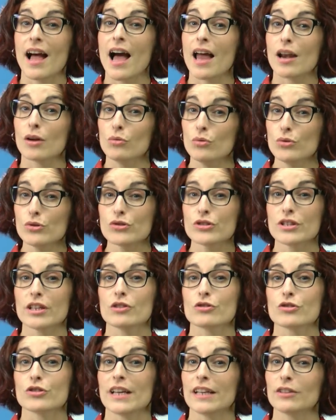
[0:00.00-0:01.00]
a algunos de
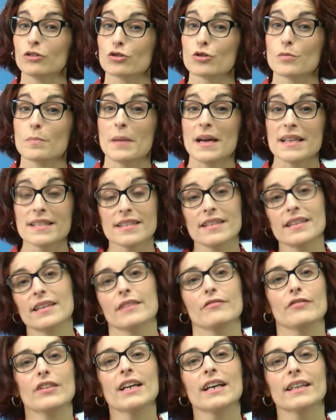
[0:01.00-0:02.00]
los datos más
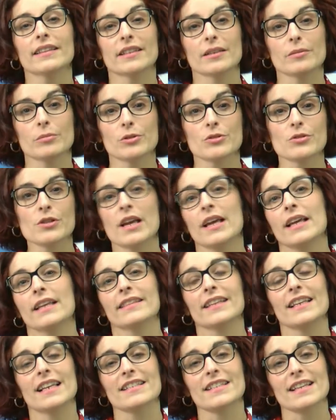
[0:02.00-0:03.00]
significativos
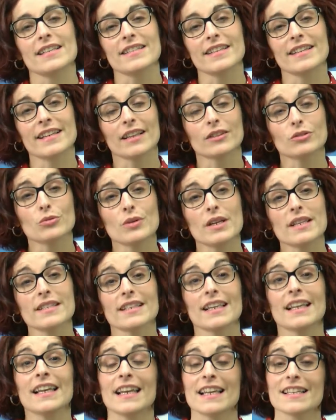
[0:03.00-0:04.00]
de las
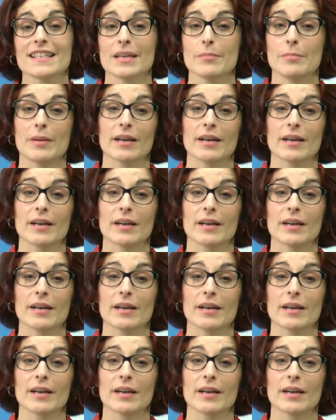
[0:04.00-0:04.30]
asignaturas en las que